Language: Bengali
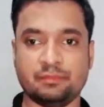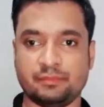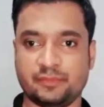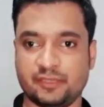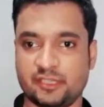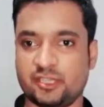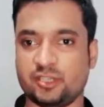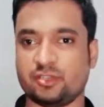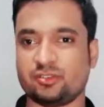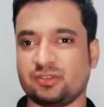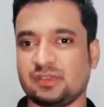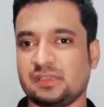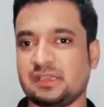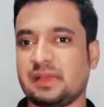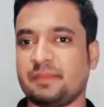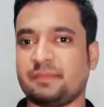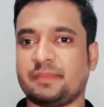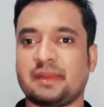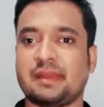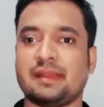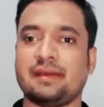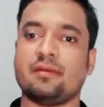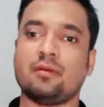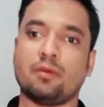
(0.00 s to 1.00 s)
বিশেষ করে
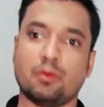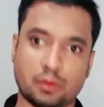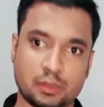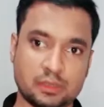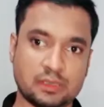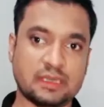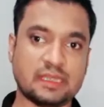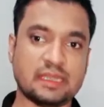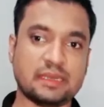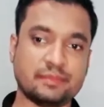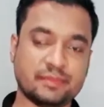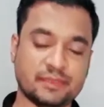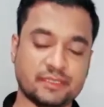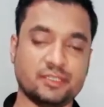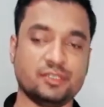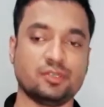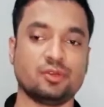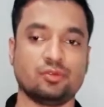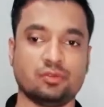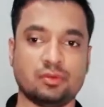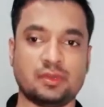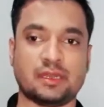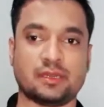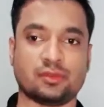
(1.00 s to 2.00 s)
আপনারা অন্যের
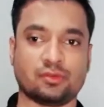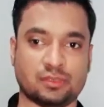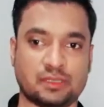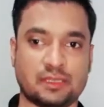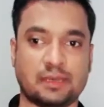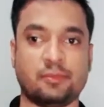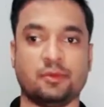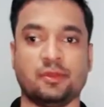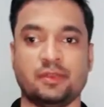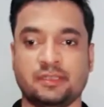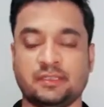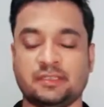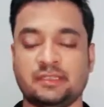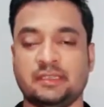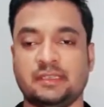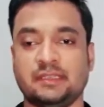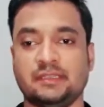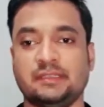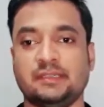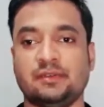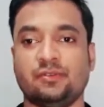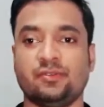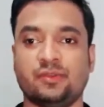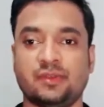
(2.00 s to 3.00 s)
ভিডিওগুলোর কথা বলেছিলেন
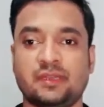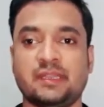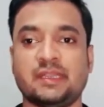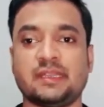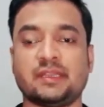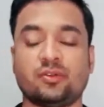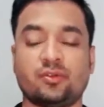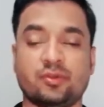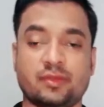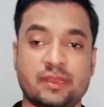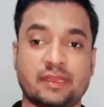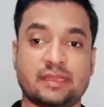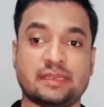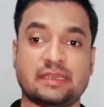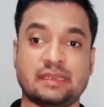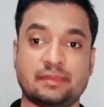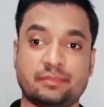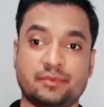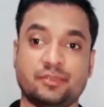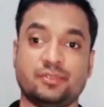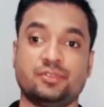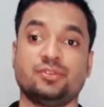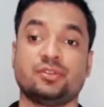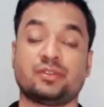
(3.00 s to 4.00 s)
যে অন্যের কয়েকটা
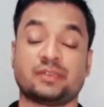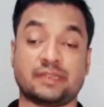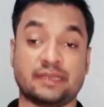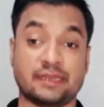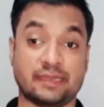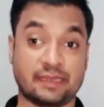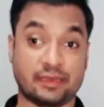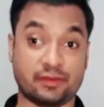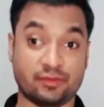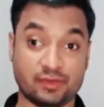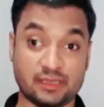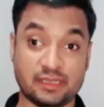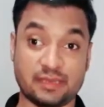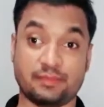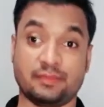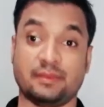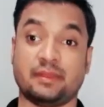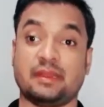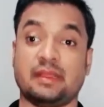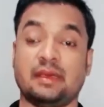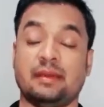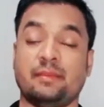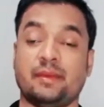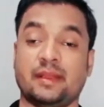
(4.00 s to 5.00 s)
ভিডিওর ক্যাটাগরি
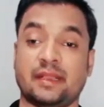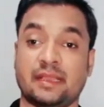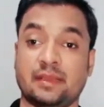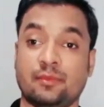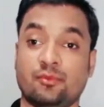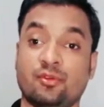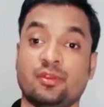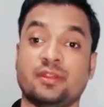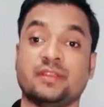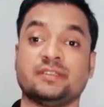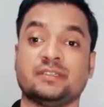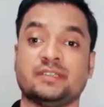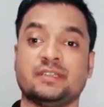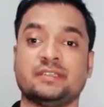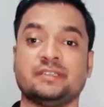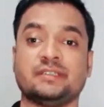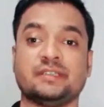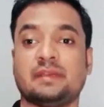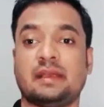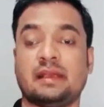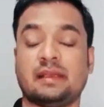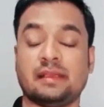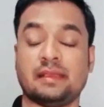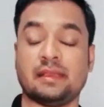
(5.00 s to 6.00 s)
আপনারা আমাকে বলেছিলেন
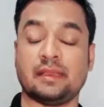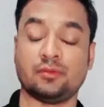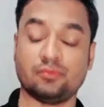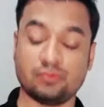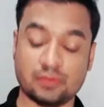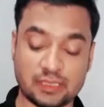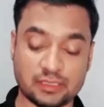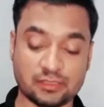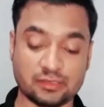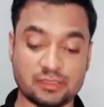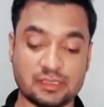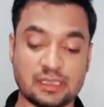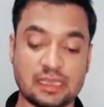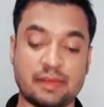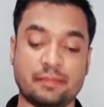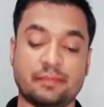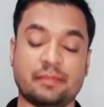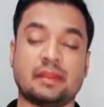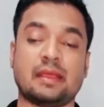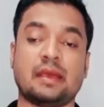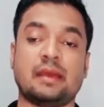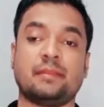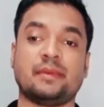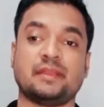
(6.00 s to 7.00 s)
যে এগুলা যদি
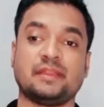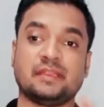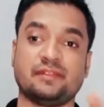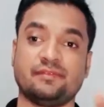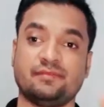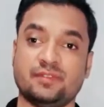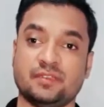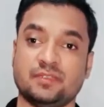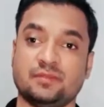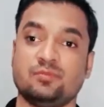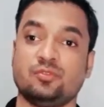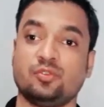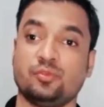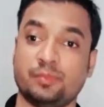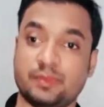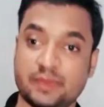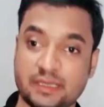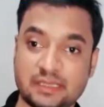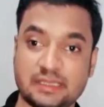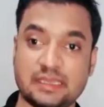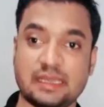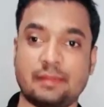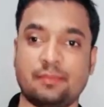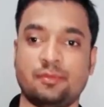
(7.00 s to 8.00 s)
আমরা আমাদের ফেসবুক
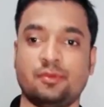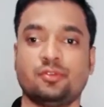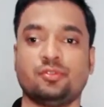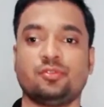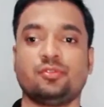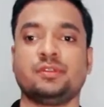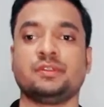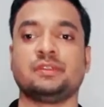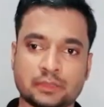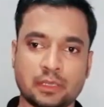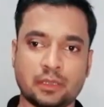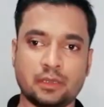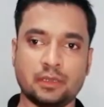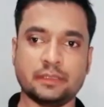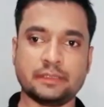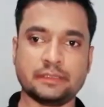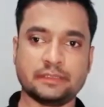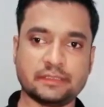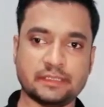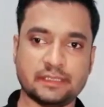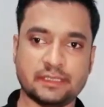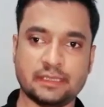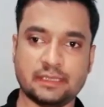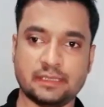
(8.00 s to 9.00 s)
পেজে আপলোড করি তাহলে কি
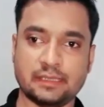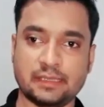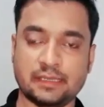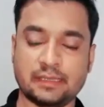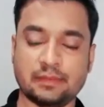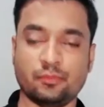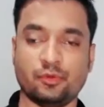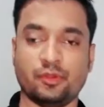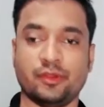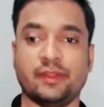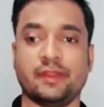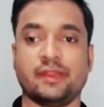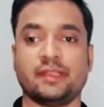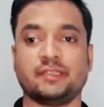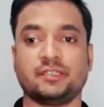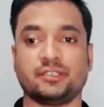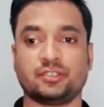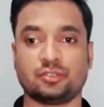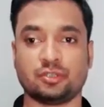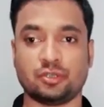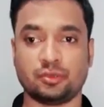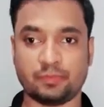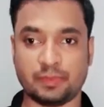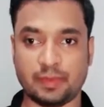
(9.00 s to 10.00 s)
চ্যানেলে
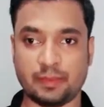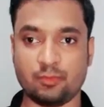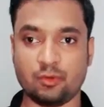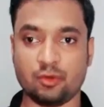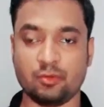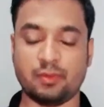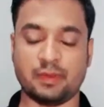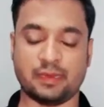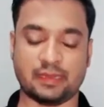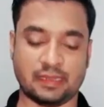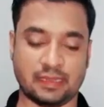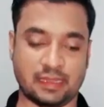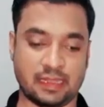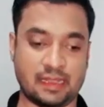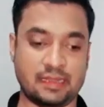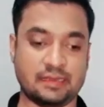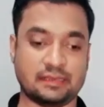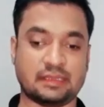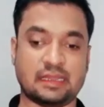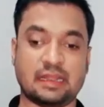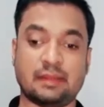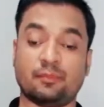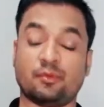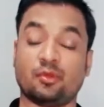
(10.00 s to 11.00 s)
মনিটাইজেশন পাবো বা টাকা
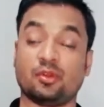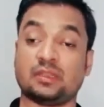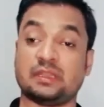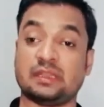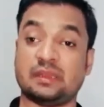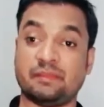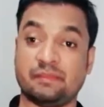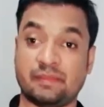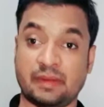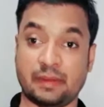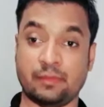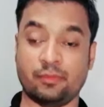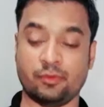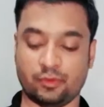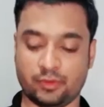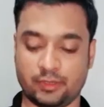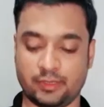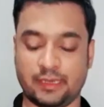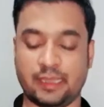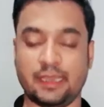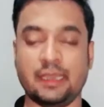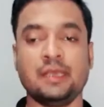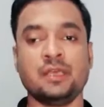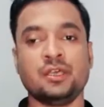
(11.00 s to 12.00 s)
ইনকাম করতে পারবো কি
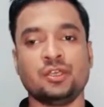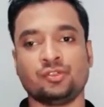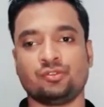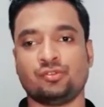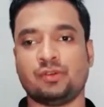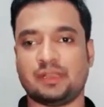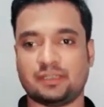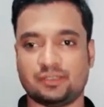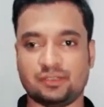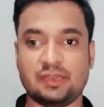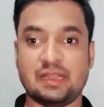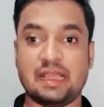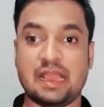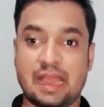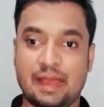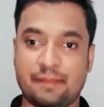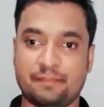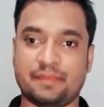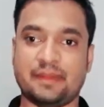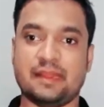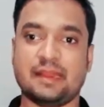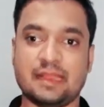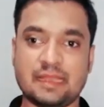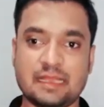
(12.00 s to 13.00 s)
না তো আসলে
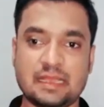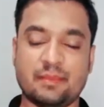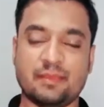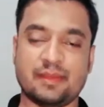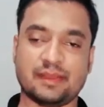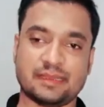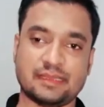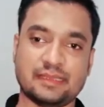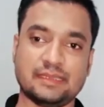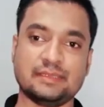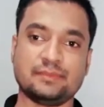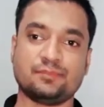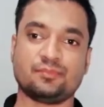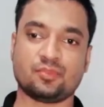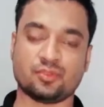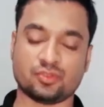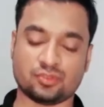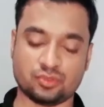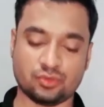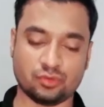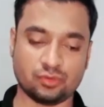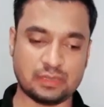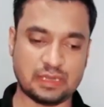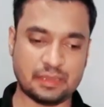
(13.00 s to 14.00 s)
আপনারাই আমাকে এই
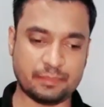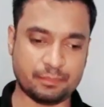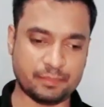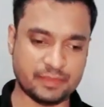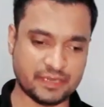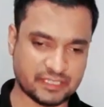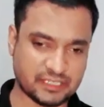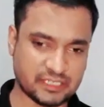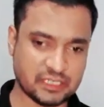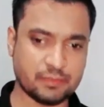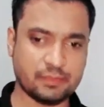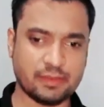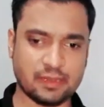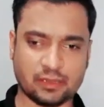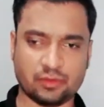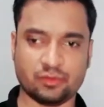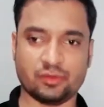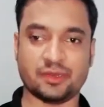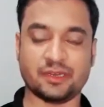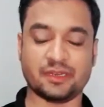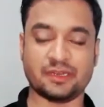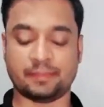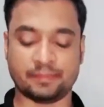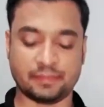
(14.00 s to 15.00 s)
প্রশ্নগুলো বেশিরভাগ
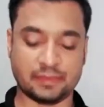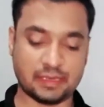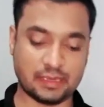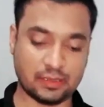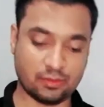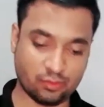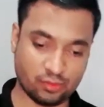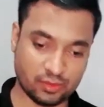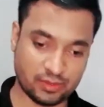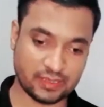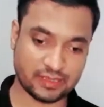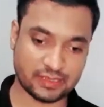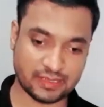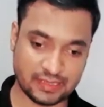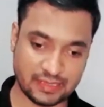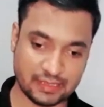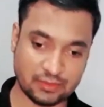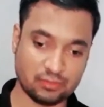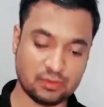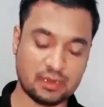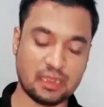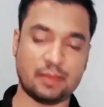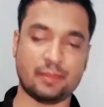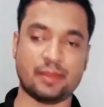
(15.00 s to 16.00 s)
করেন আর আপনারা অনেকে
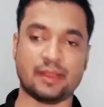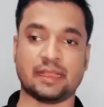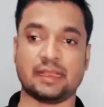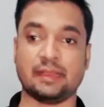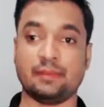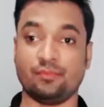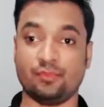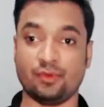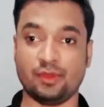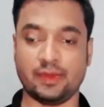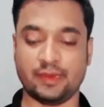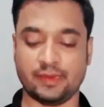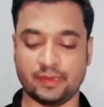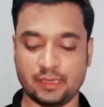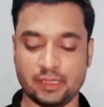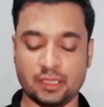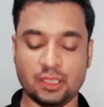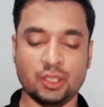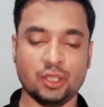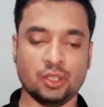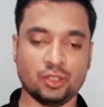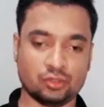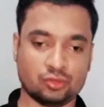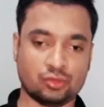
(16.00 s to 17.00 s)
এগুলো আমাকে বলেন
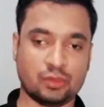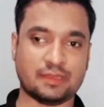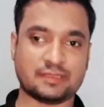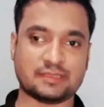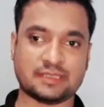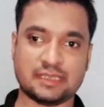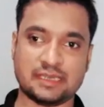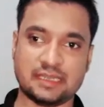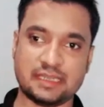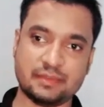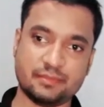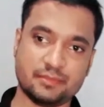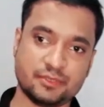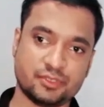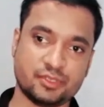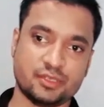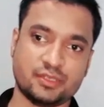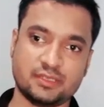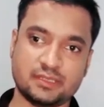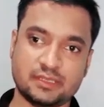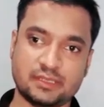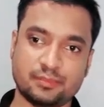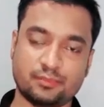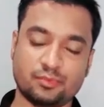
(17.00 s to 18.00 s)
তো আজকের এই
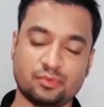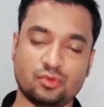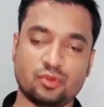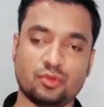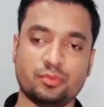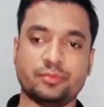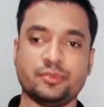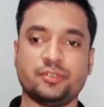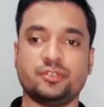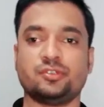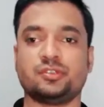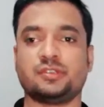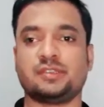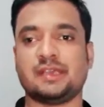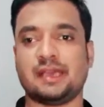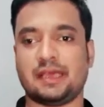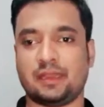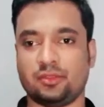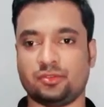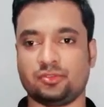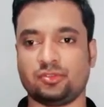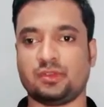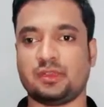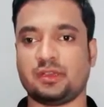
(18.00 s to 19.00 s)
বিষয় নিয়ে পুরো ভিডিওতে
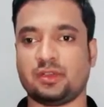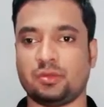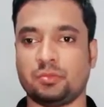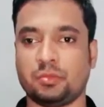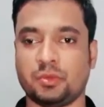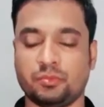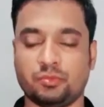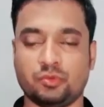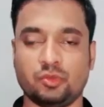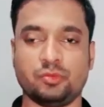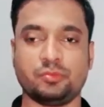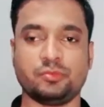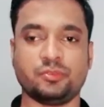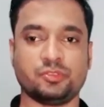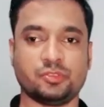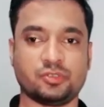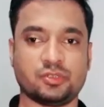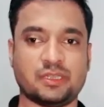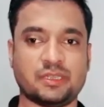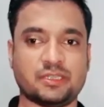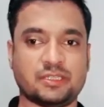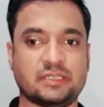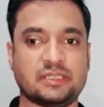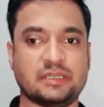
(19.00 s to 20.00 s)
আলোচনা করবো পুরো
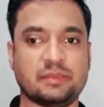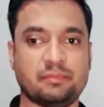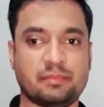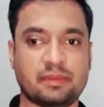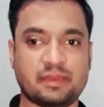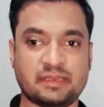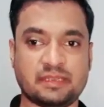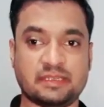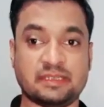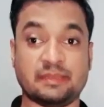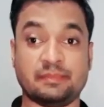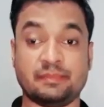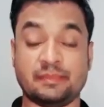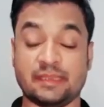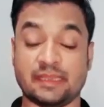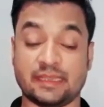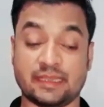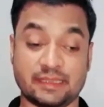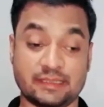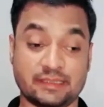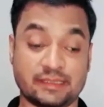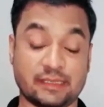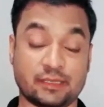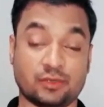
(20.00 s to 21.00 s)
ভিডিওটা স্টেপ বাই স্টেপ
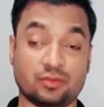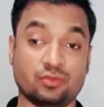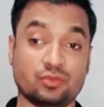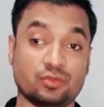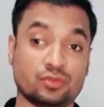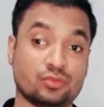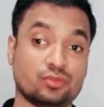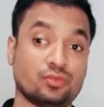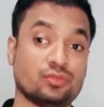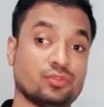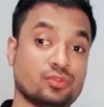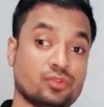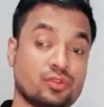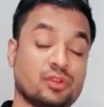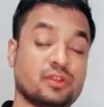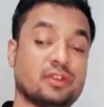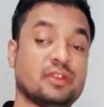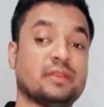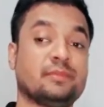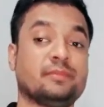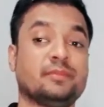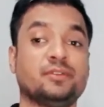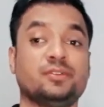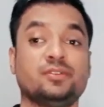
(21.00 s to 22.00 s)
দেখেন যে কোন কোন
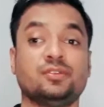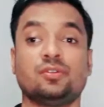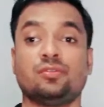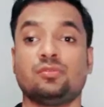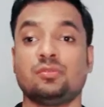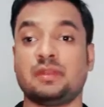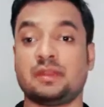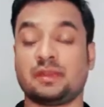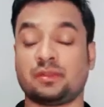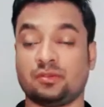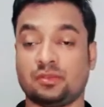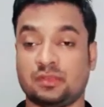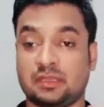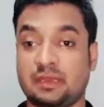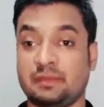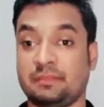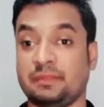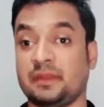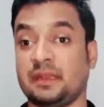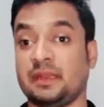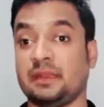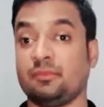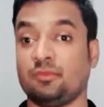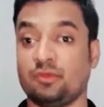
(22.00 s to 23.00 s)
ধরনের ভিডিওগুলোর কথা
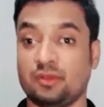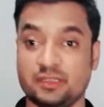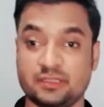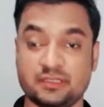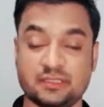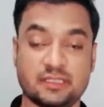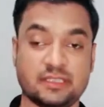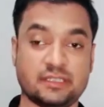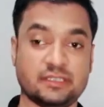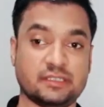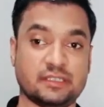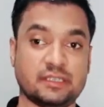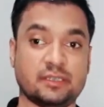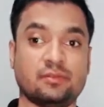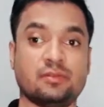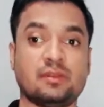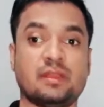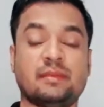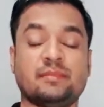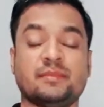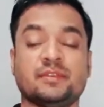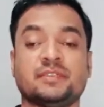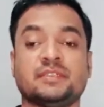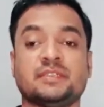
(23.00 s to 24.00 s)
আপনারা বলেছিলেন সেগুলো
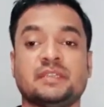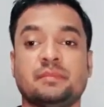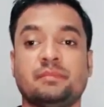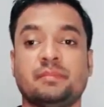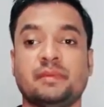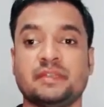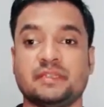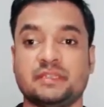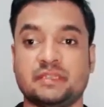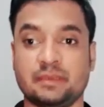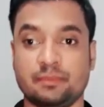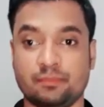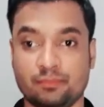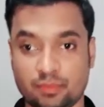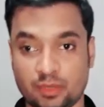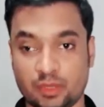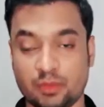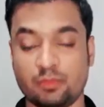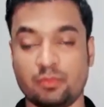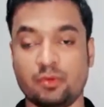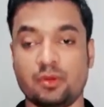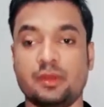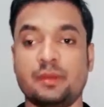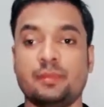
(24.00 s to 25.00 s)
আমি স্টেপ বাই স্টেপ বলবো